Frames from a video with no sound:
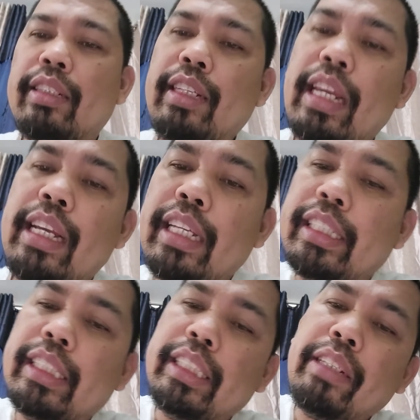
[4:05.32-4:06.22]
yun lang ha ah,
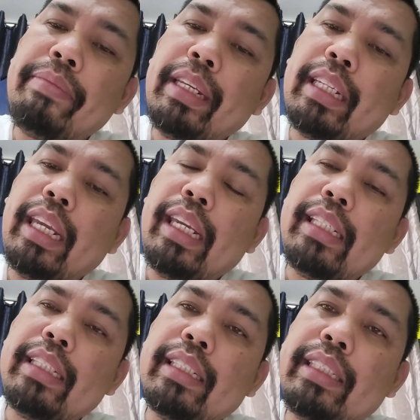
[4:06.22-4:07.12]

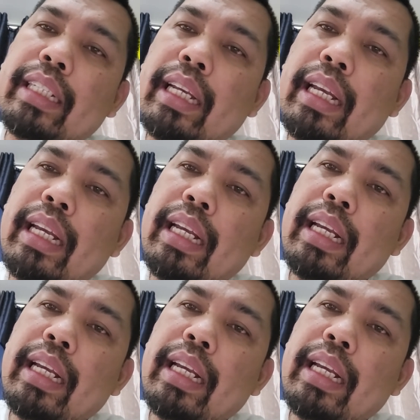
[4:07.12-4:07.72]
certificate at saka